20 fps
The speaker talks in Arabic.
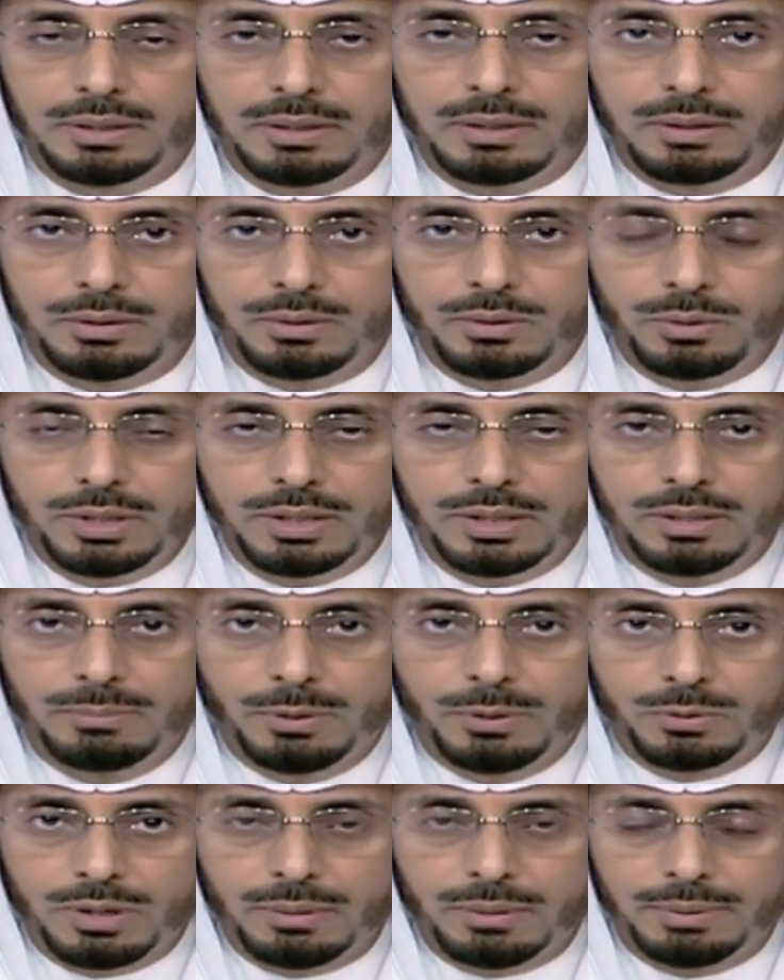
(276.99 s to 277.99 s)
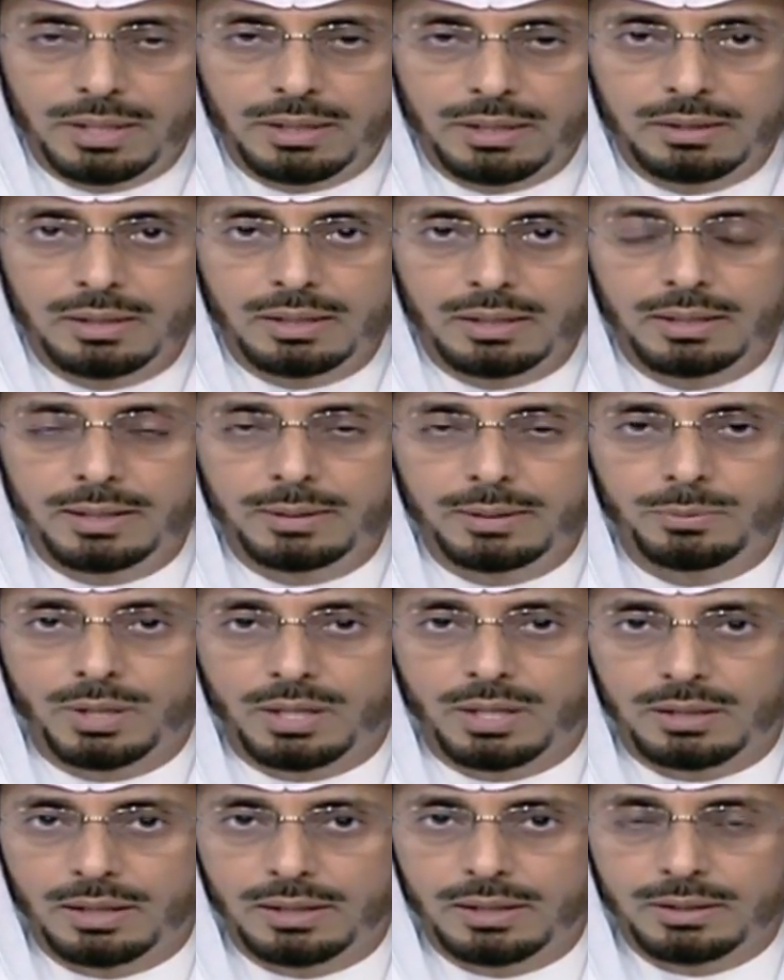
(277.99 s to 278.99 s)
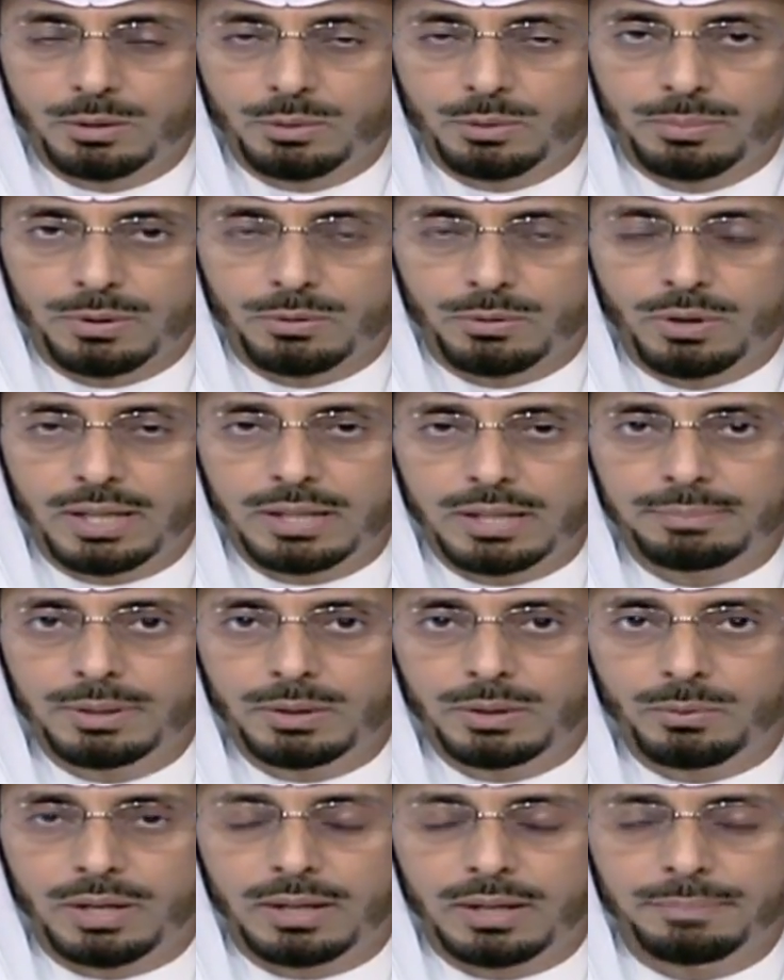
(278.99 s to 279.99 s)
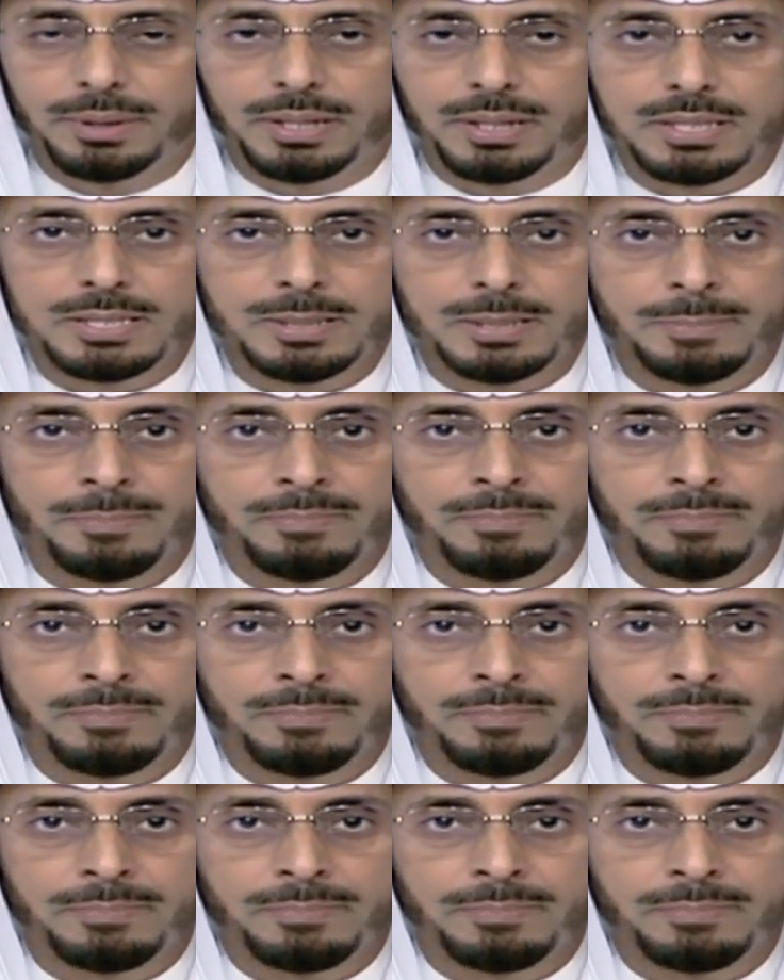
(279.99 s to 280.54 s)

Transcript: يحيي الموتى بإذن الله وكذلك يبرئ الأكمة والأبرص